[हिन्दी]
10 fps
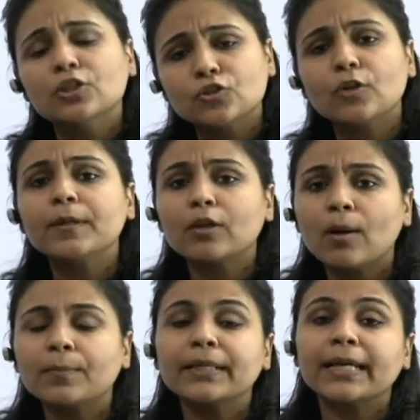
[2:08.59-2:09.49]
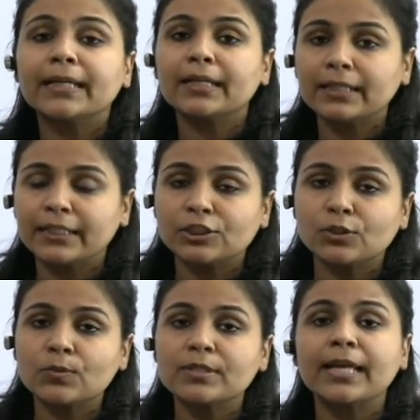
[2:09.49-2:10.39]
जो भी कॉम्प्लिकेटेड
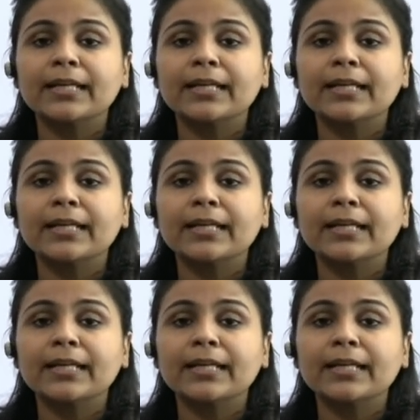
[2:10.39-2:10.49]
इश्यूज हैं या